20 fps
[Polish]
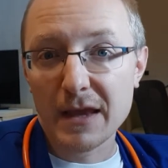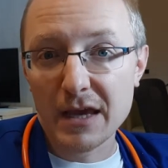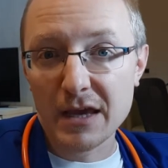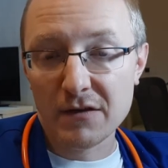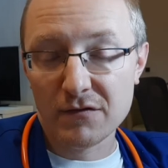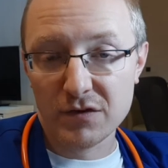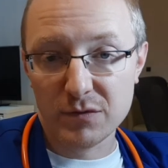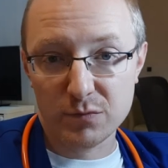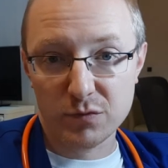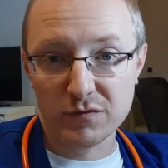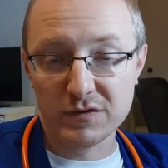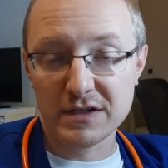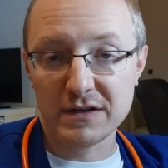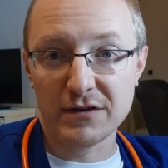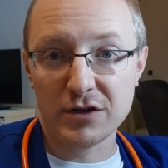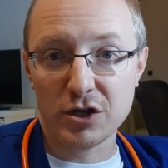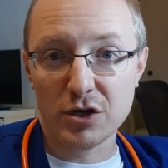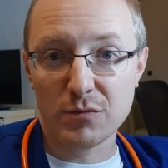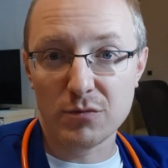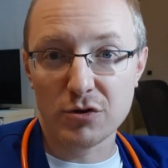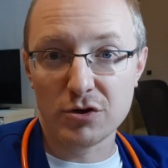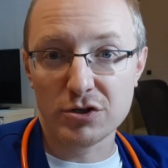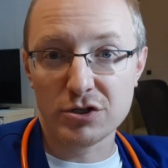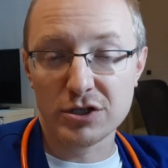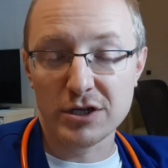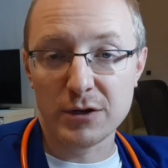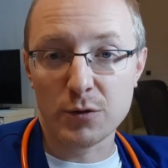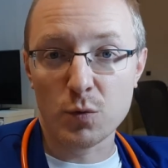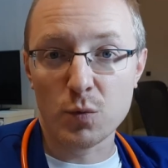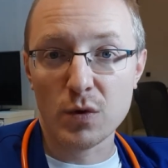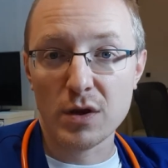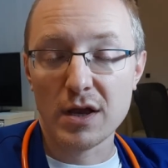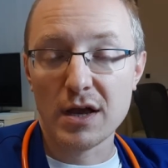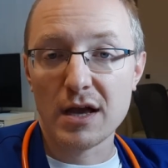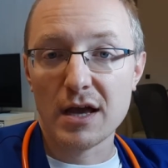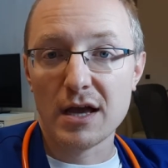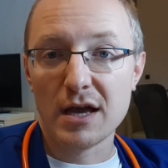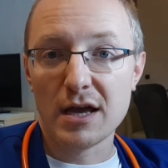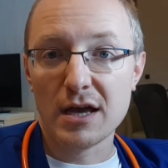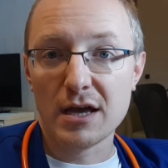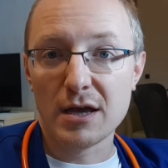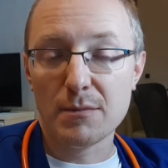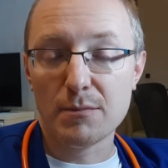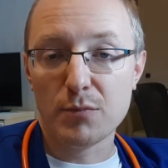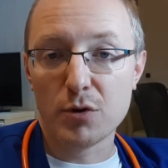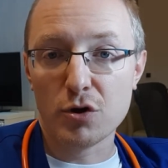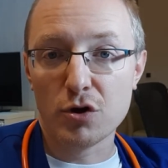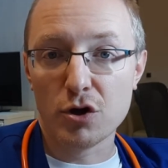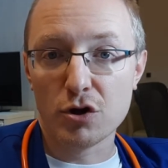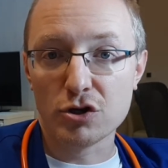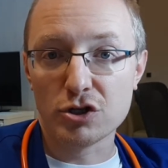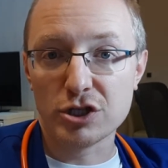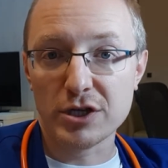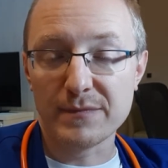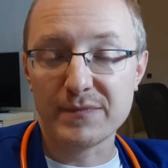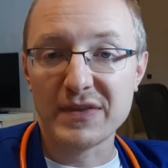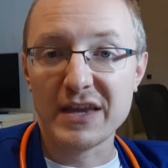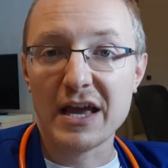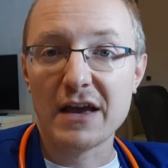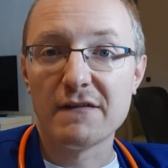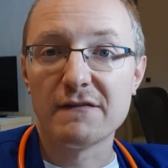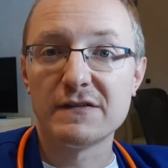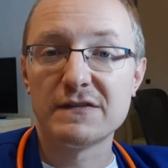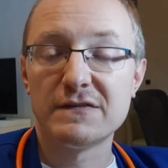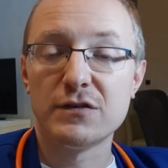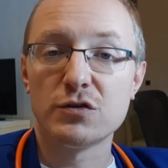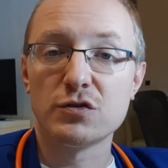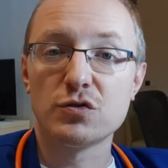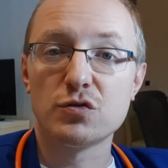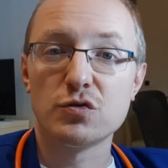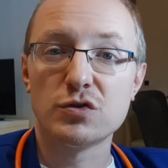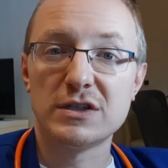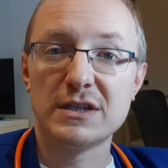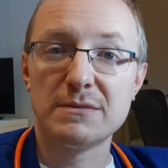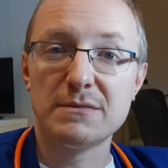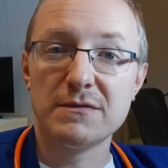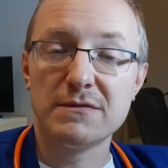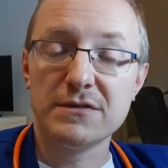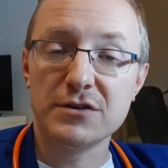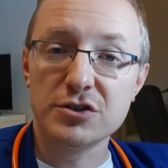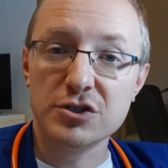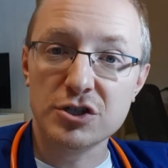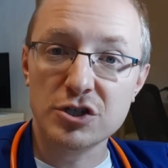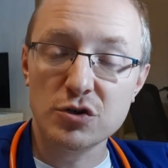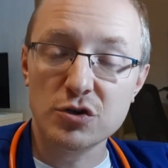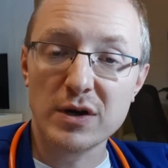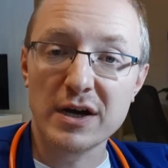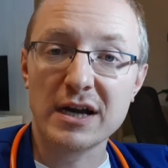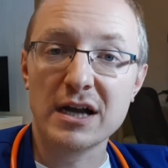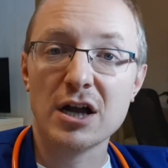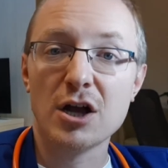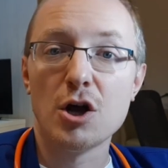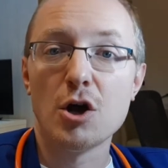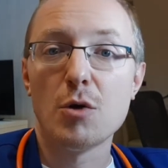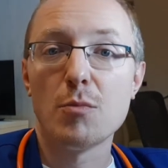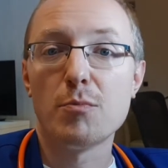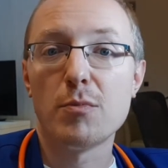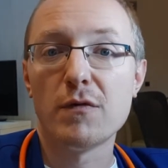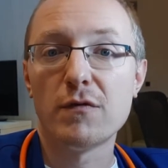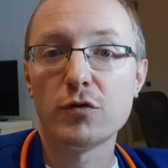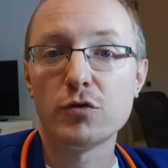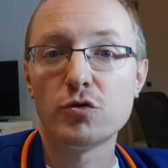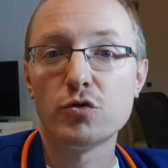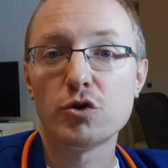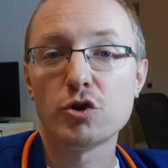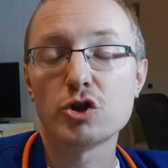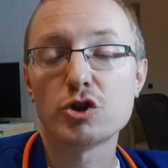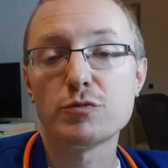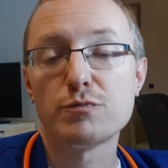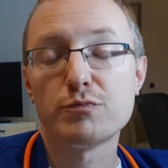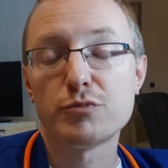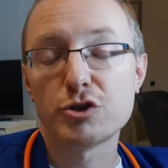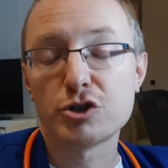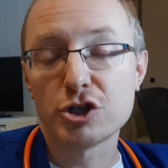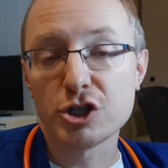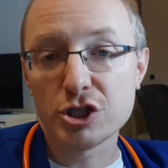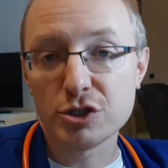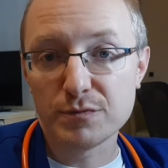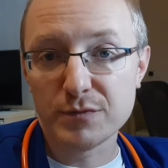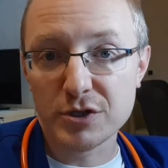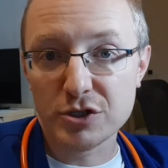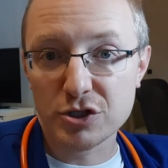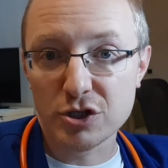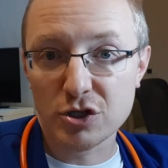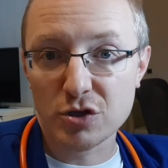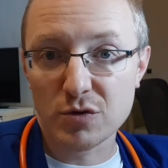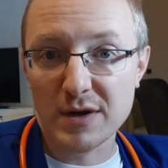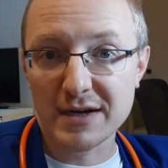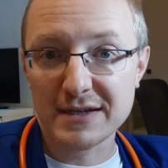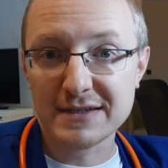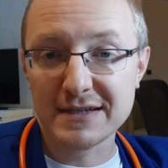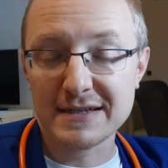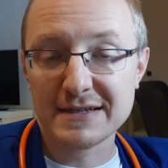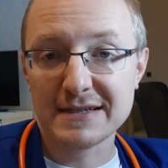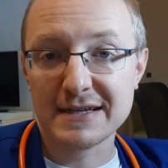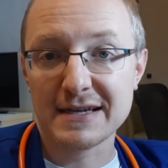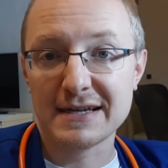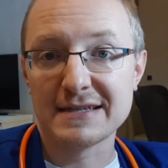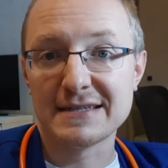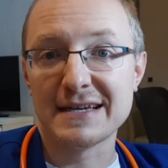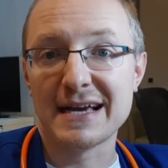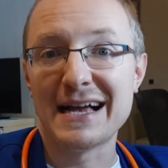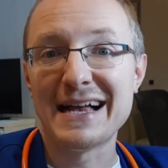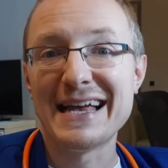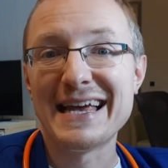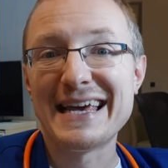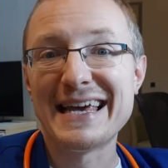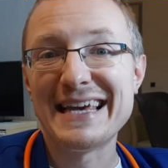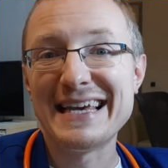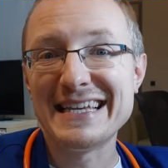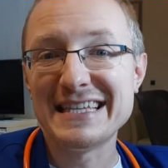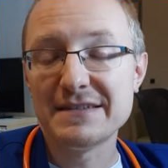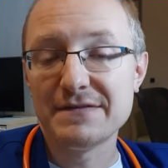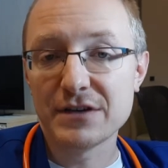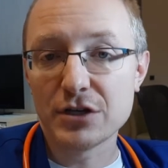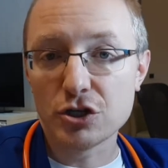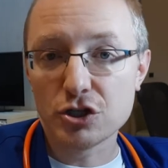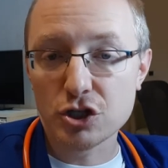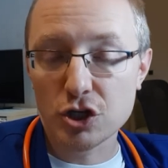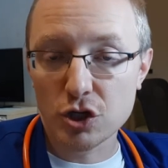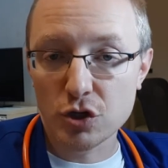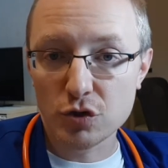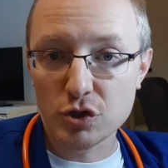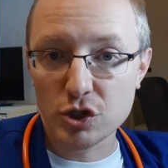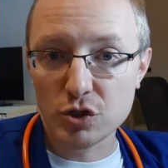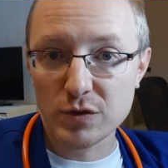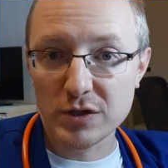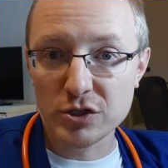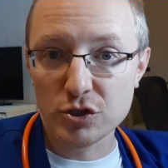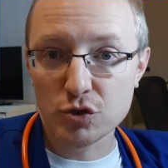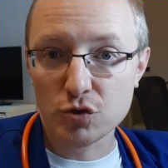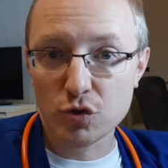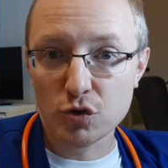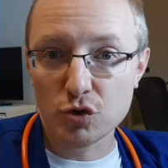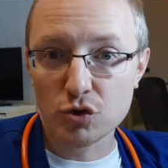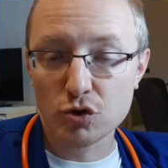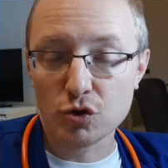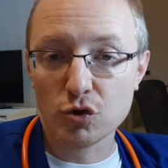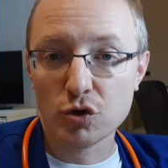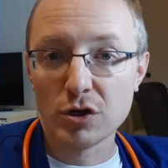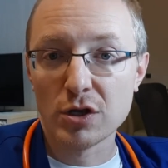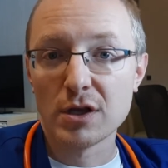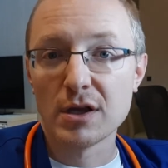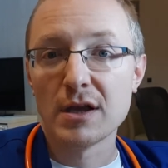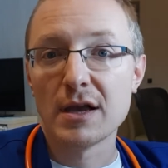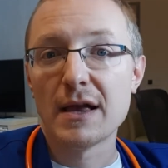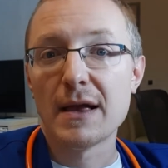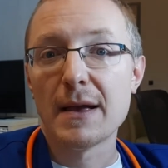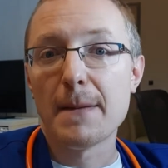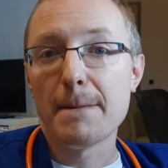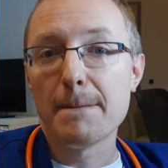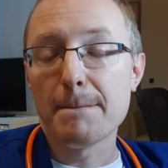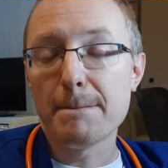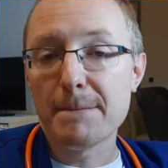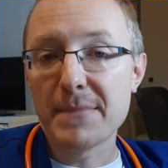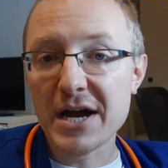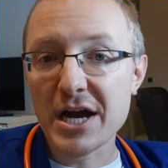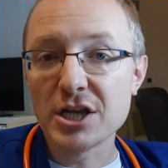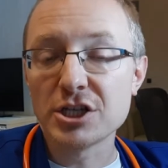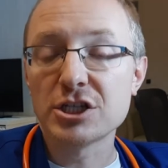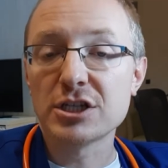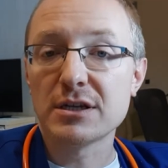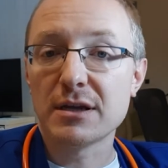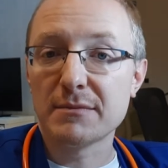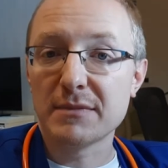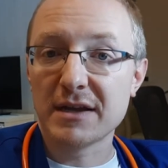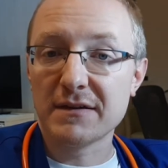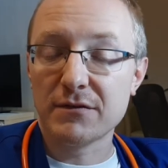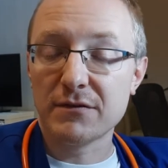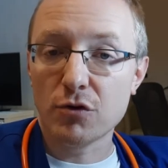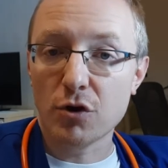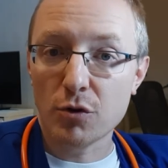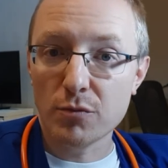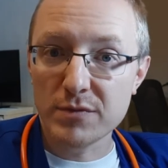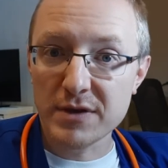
i wypływ z lewej komory się e, pogorszy. W związku z tym wysiłek, powodując przyspieszoną akcję serca i zwiększoną siłę skurczu, będzie nam dawał